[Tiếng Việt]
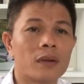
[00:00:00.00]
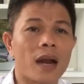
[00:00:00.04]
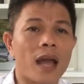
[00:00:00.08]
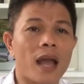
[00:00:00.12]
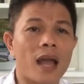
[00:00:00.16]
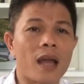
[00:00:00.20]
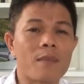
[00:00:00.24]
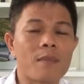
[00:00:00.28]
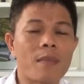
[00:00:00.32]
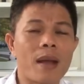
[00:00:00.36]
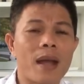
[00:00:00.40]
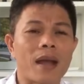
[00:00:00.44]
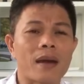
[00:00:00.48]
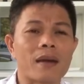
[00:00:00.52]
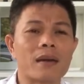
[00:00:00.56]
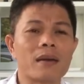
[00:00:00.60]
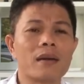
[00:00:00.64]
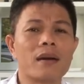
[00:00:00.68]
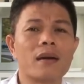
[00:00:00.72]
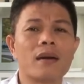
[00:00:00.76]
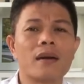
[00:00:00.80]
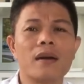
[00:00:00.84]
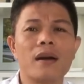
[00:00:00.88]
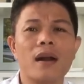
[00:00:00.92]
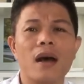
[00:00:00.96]
để mấy
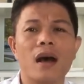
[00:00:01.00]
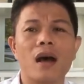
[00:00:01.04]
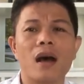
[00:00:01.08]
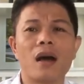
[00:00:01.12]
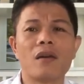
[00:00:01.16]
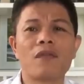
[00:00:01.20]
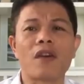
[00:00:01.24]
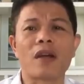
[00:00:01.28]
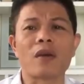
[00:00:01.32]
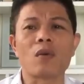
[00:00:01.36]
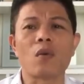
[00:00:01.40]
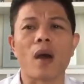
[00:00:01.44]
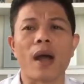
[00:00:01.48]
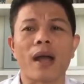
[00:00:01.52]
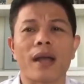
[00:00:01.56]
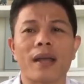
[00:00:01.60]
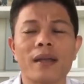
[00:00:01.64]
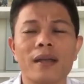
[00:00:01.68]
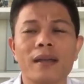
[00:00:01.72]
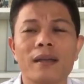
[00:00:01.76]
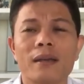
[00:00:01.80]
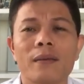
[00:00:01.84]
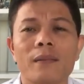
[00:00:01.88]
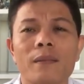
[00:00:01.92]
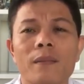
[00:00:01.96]
anh đỡ phải
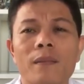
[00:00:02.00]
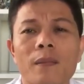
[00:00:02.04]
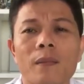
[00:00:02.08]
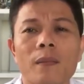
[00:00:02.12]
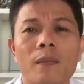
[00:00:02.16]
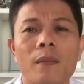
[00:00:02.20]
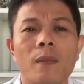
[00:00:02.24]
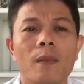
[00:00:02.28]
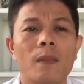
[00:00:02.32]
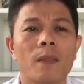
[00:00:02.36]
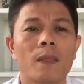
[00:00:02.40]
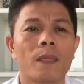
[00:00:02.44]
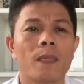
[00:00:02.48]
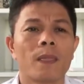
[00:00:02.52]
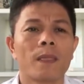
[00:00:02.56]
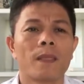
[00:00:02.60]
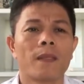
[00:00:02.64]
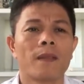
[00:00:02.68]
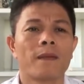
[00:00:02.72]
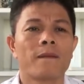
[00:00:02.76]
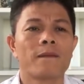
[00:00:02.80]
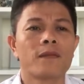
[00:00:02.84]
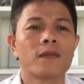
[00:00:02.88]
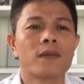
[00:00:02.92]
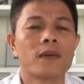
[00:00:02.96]
quậy
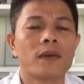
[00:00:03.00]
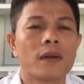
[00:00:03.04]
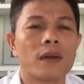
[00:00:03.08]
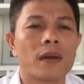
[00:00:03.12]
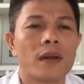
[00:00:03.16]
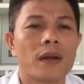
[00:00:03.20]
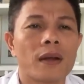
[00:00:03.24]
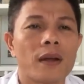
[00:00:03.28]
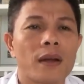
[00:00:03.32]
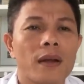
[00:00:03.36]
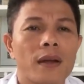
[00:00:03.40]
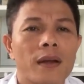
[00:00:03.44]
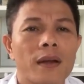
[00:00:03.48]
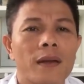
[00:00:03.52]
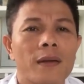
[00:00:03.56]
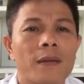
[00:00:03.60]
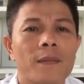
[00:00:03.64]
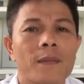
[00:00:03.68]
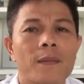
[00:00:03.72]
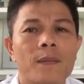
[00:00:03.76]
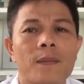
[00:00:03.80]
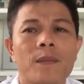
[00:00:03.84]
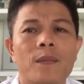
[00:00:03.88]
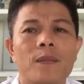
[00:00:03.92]
à